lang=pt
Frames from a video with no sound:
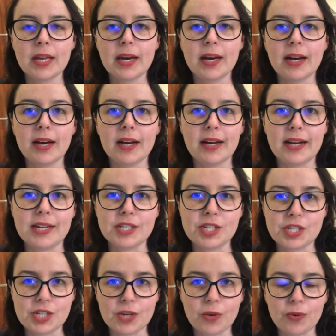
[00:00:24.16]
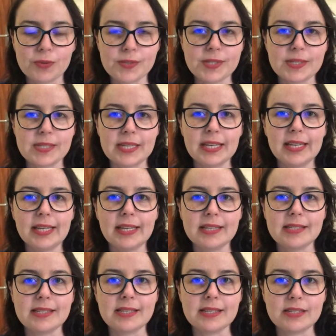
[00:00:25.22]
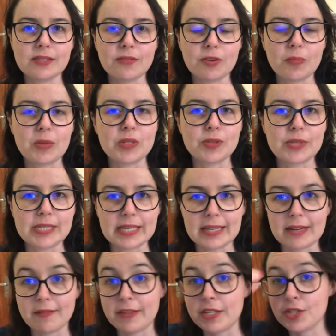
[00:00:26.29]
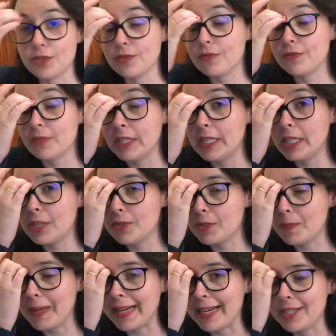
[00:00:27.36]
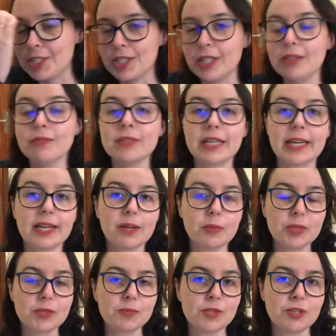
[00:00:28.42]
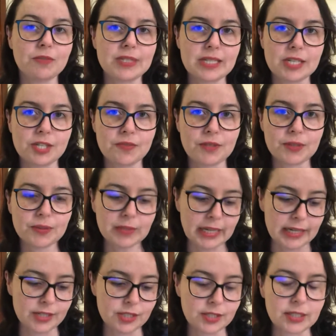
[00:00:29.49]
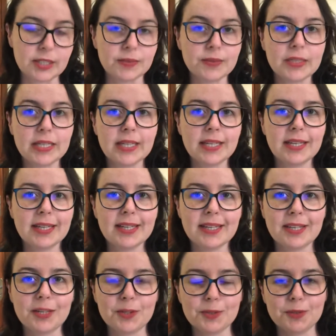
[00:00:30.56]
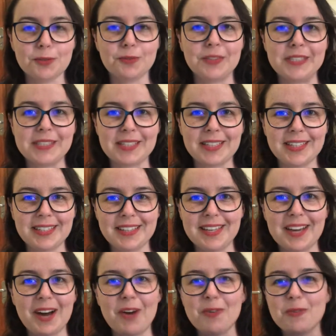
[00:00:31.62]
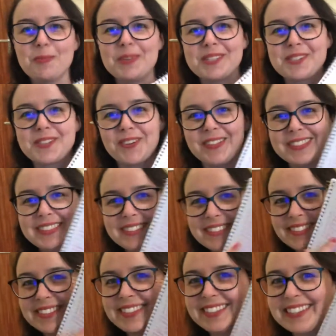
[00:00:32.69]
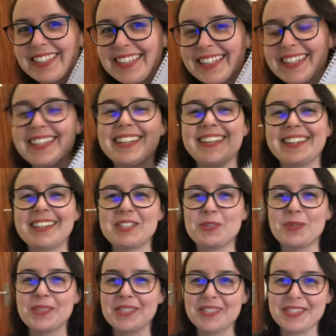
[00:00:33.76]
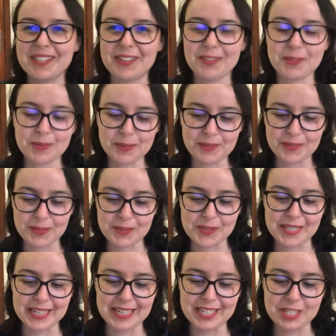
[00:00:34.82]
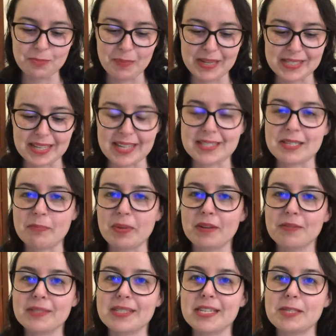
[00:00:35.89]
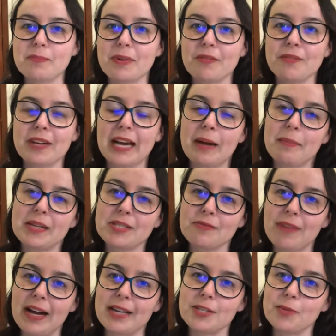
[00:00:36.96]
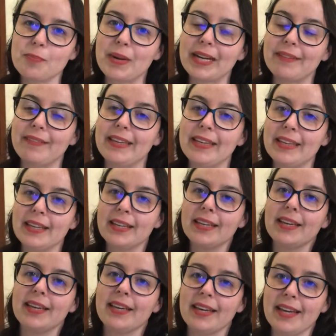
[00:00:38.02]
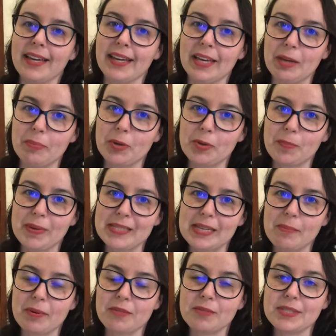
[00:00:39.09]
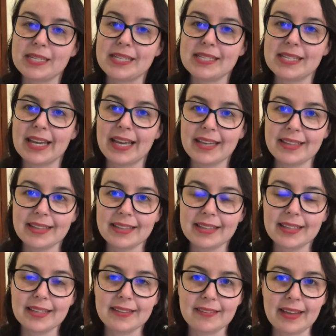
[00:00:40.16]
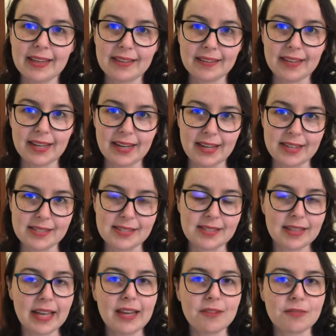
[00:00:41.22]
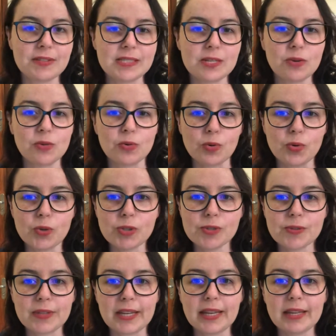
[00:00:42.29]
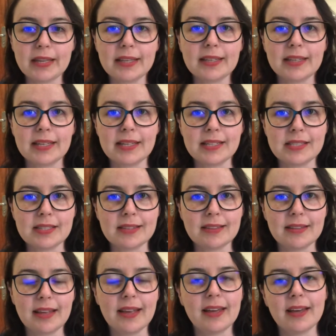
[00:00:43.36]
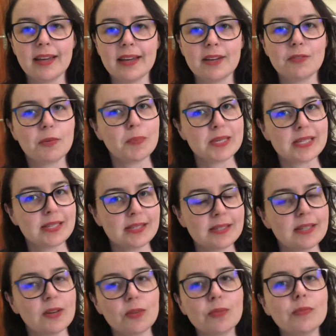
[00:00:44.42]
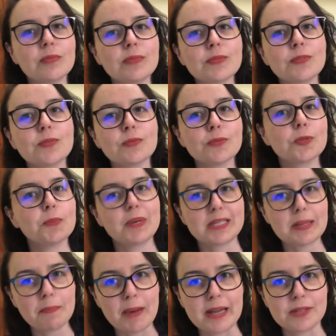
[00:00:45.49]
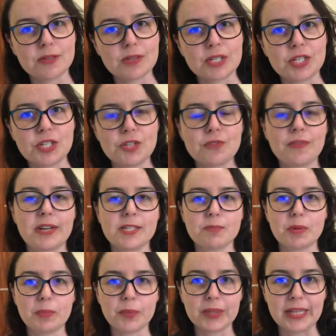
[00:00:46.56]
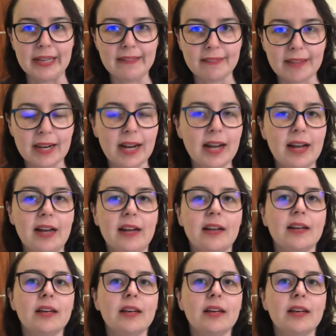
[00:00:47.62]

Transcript: uh, a gente conseguir assim as informações através de um vídeo explicativo, né? Eu mesmo tive essa dificuldade. Então, eu fiz aqui algumas notas, né, das coisas que eu gostaria de passar assim para vocês para ficar mais fácil para ver, é, para eu passar para vocês quem tem interesse, né, em fazer o curso, né, que é, eu vou passar assim alguns uns passo a passos que a gente faz para poder entrar,